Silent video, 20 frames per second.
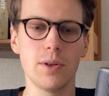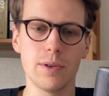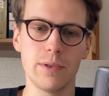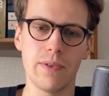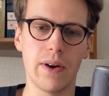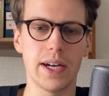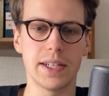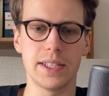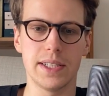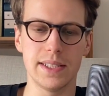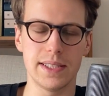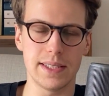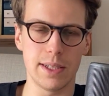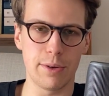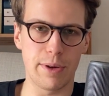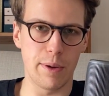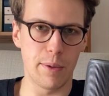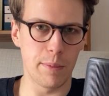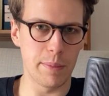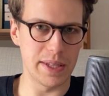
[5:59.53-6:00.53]
otwarcie jest
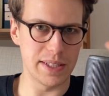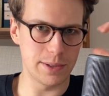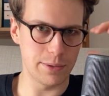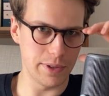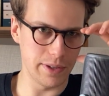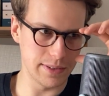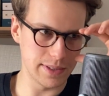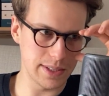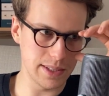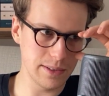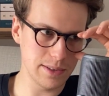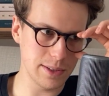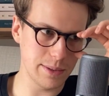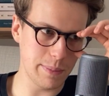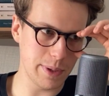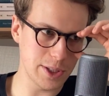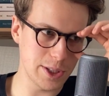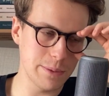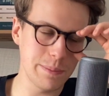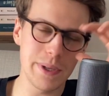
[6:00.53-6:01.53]
całkiem obiecujące. No
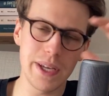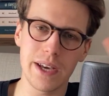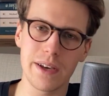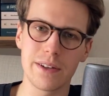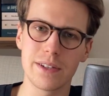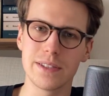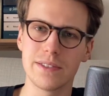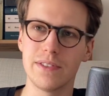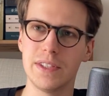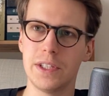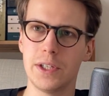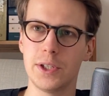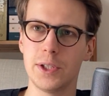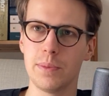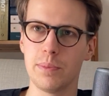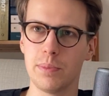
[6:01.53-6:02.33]
zobaczymy, jak rozwinie się